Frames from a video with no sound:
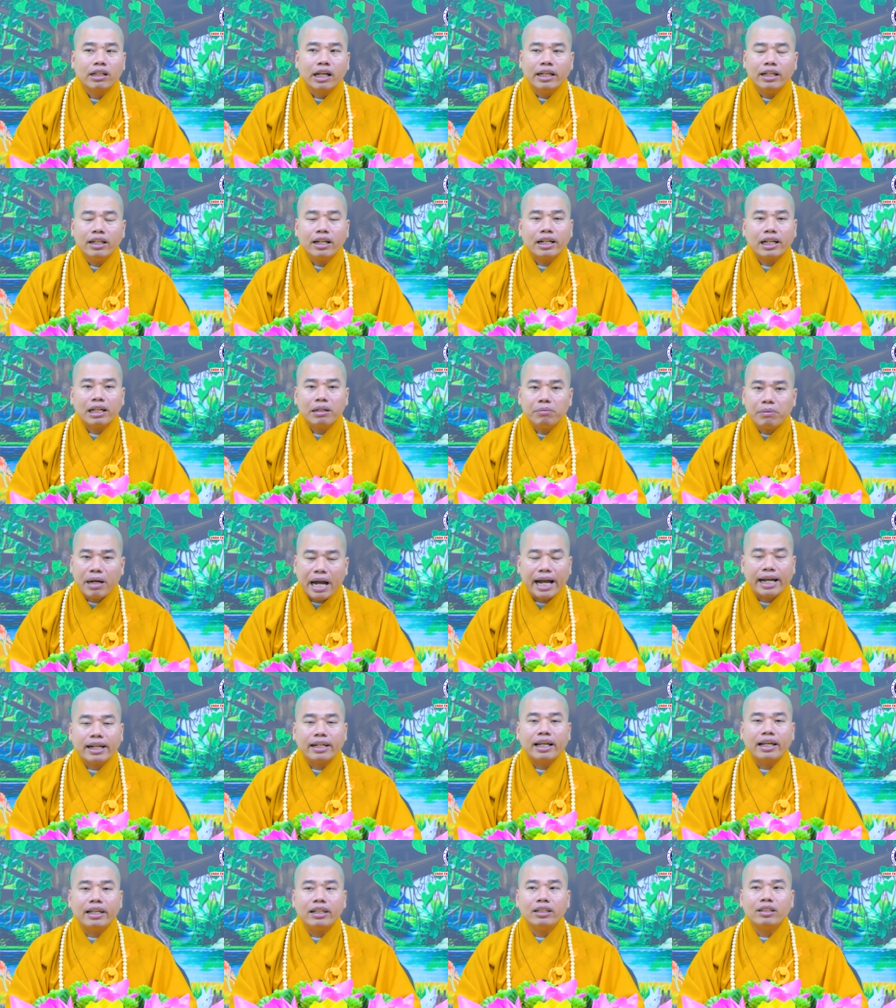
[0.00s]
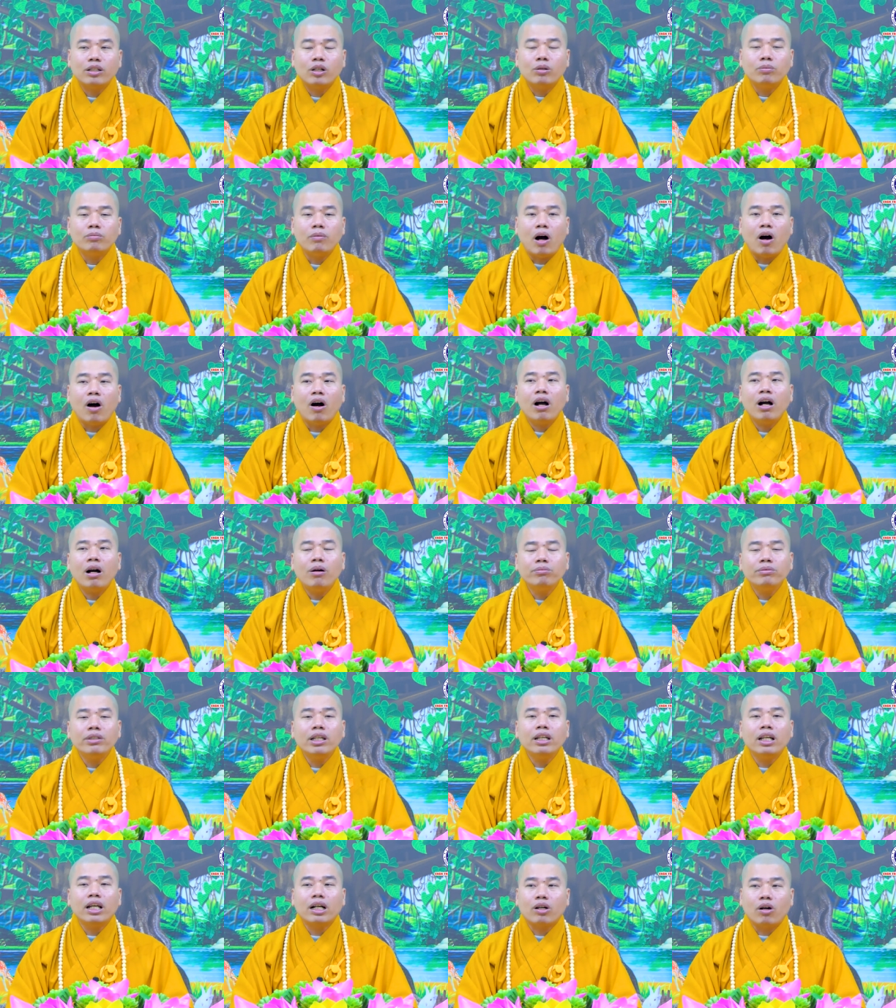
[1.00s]
nghĩ rằng cái mạng này còn bỏ
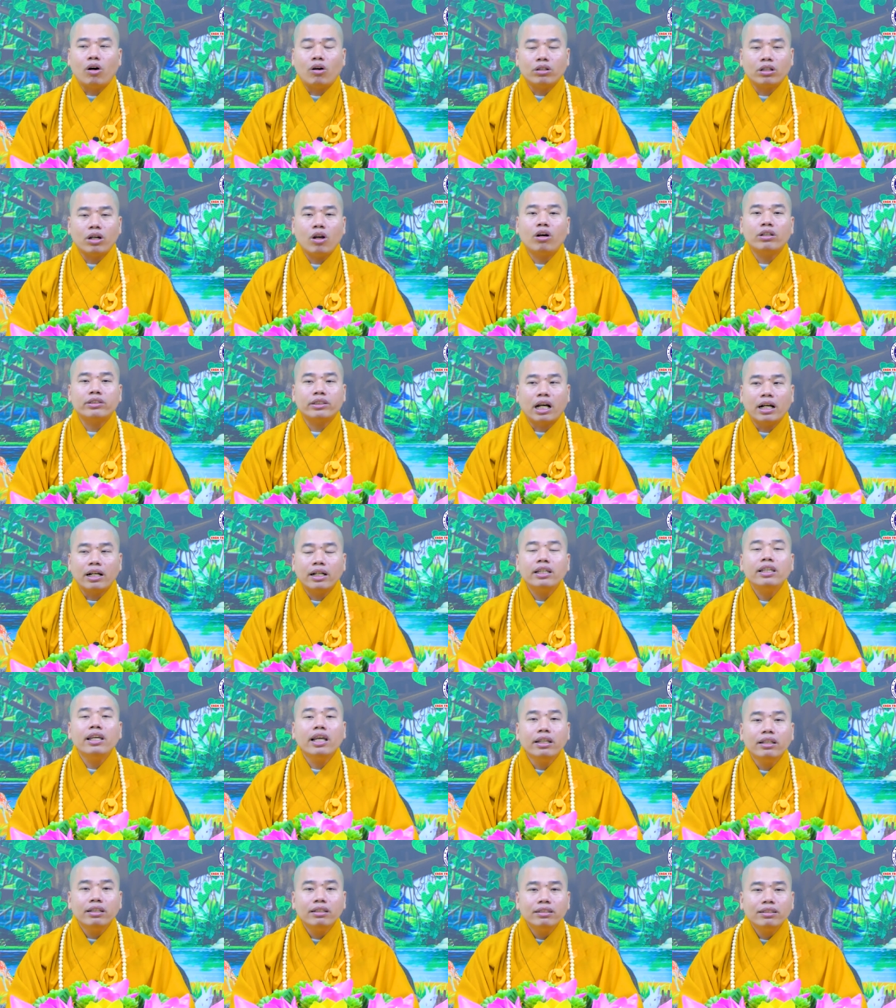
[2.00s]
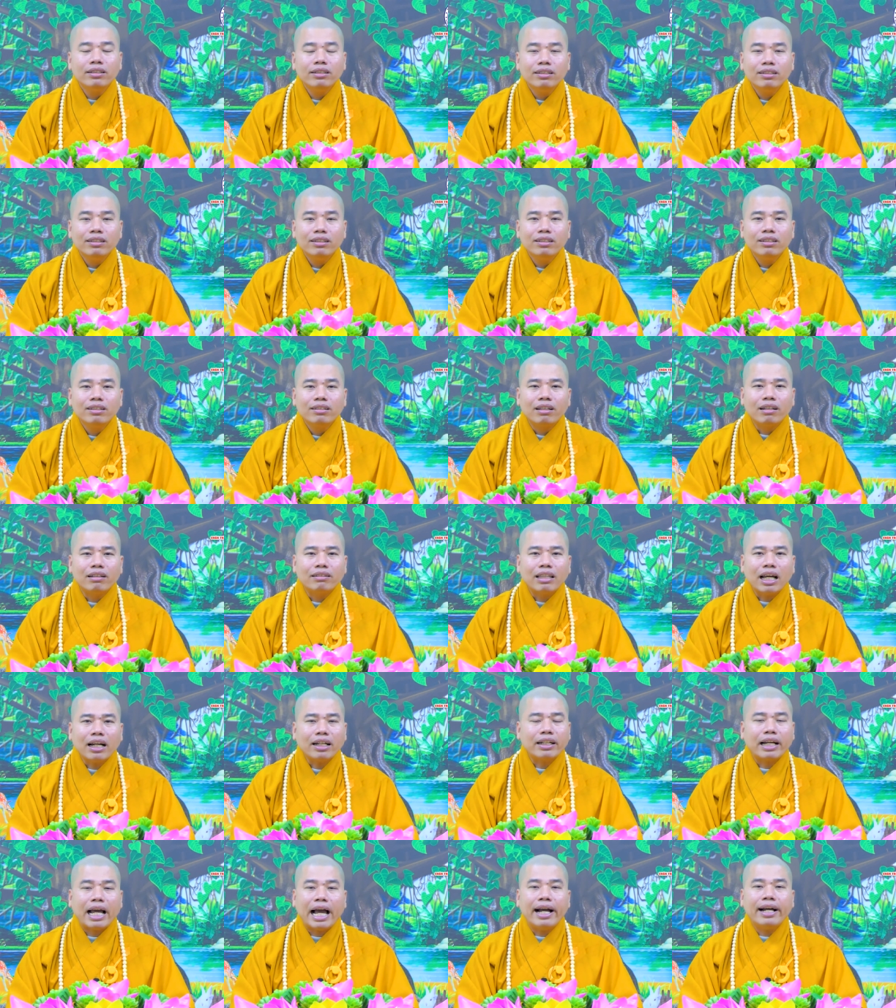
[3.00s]
không chỉ là còn lo sợ cái gì thì
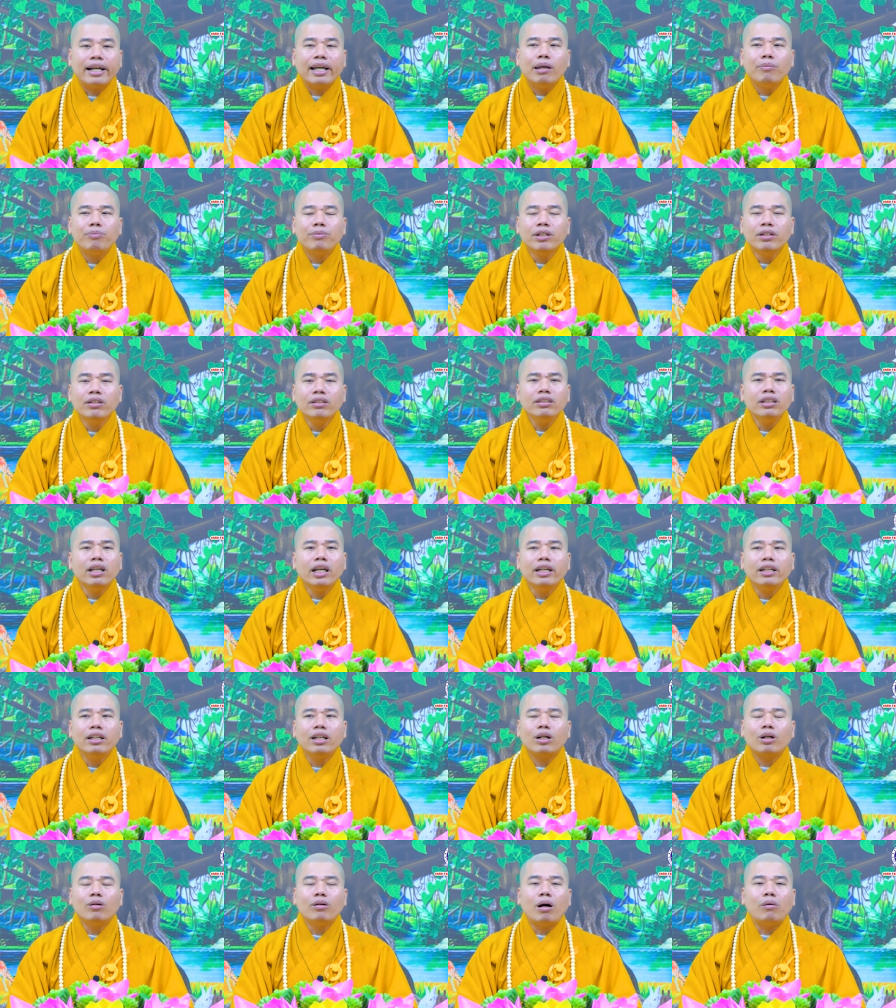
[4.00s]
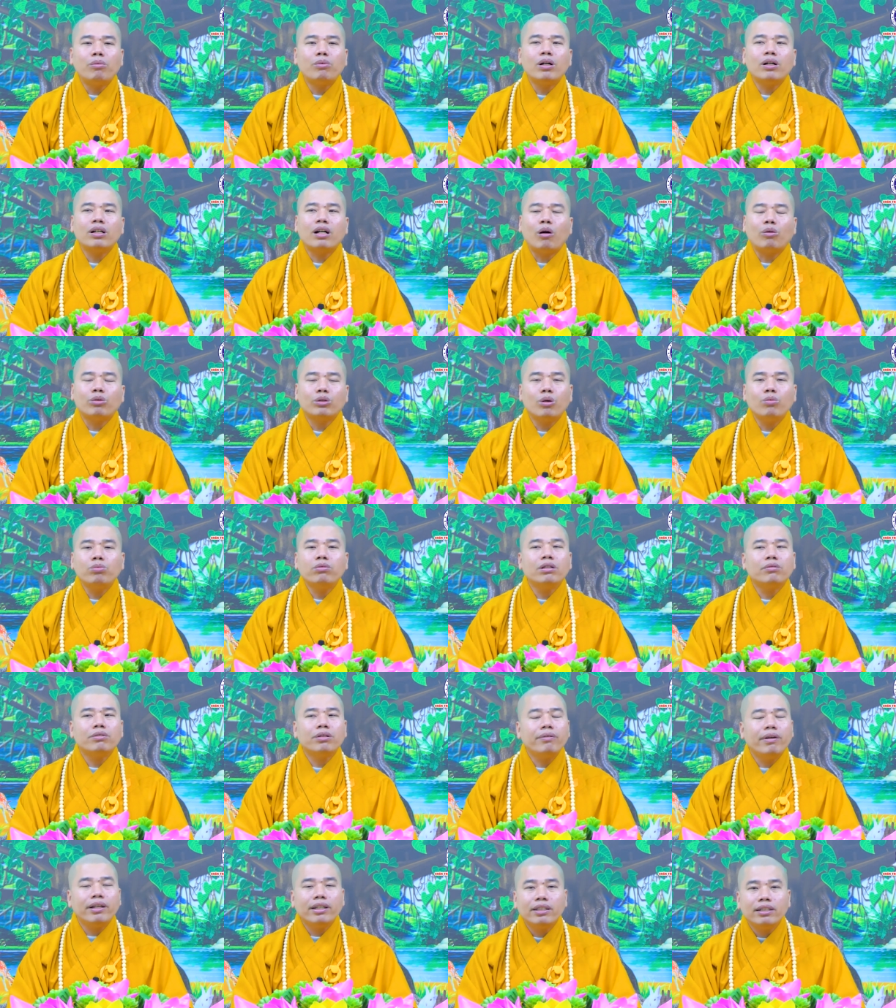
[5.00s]
tất cả nghiệp chướng gì nó cũng không có câu thúc
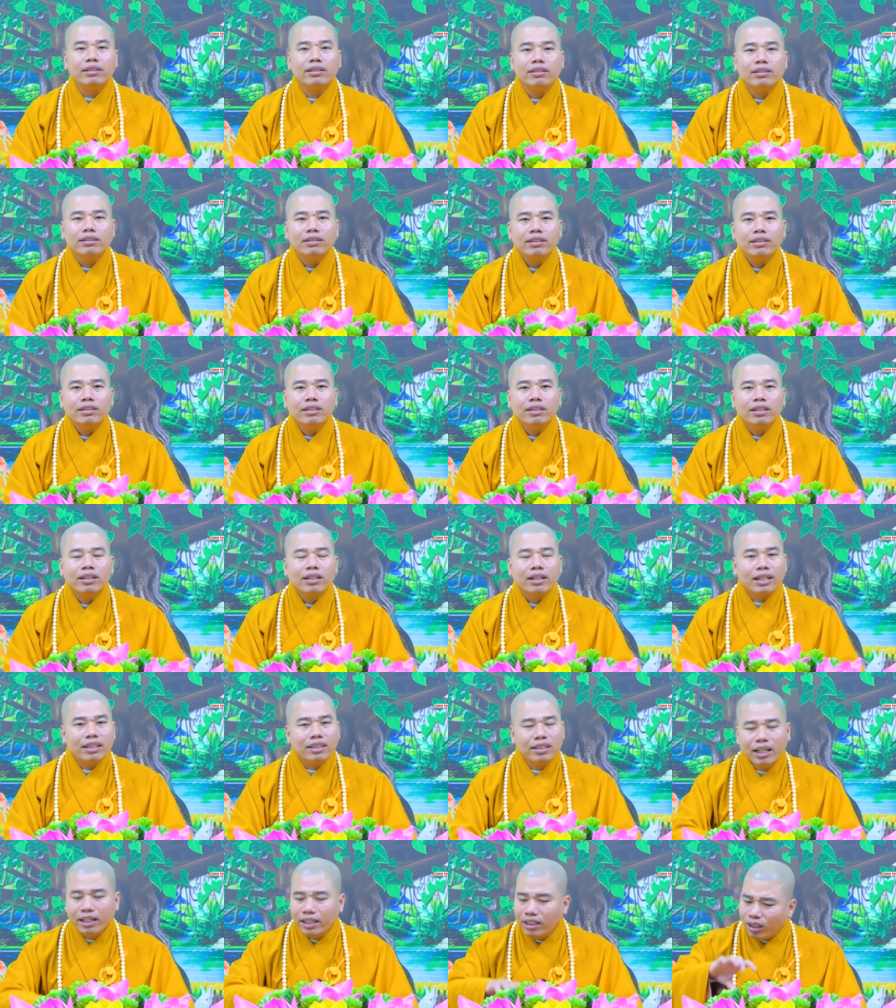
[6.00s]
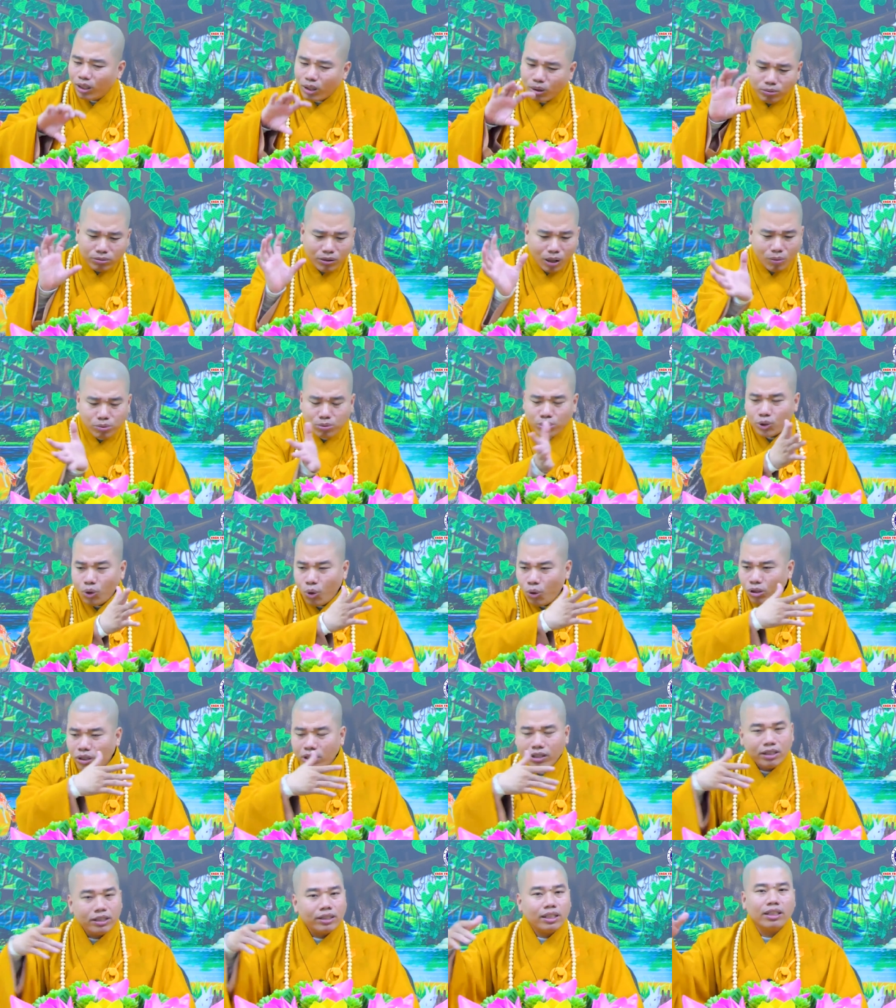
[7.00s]
được quý vị cái gì nó cũng thông
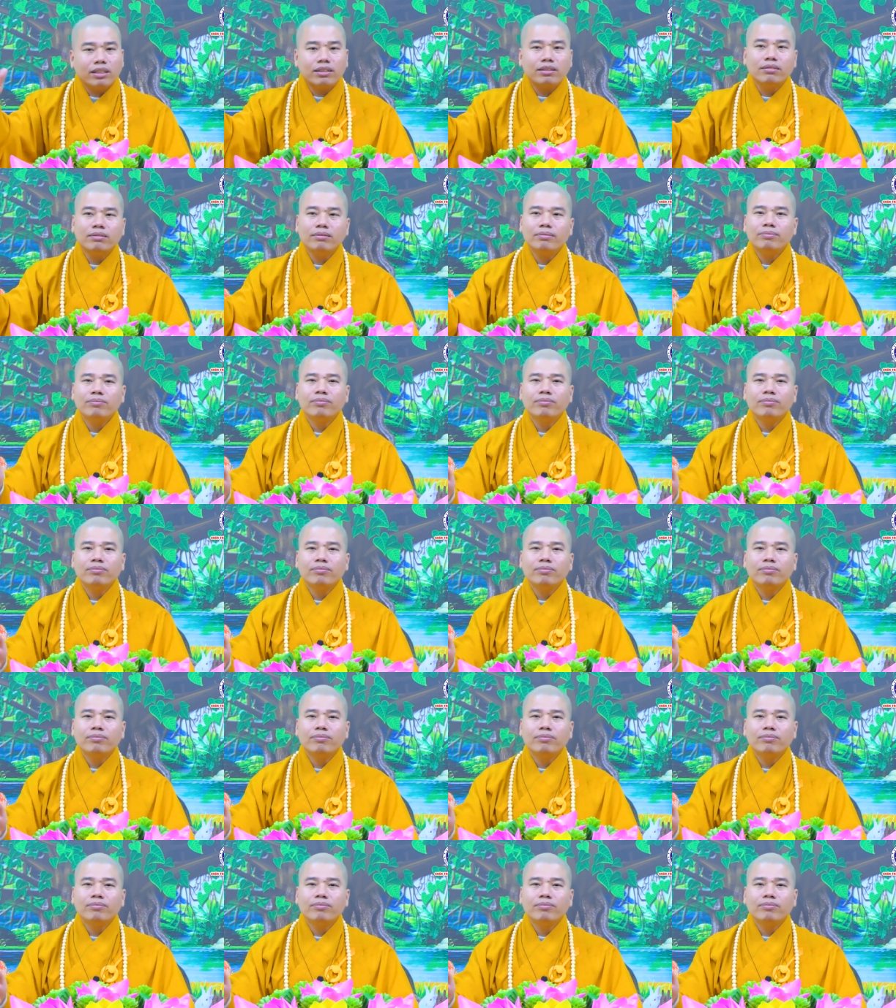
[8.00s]
suốt được cái chứ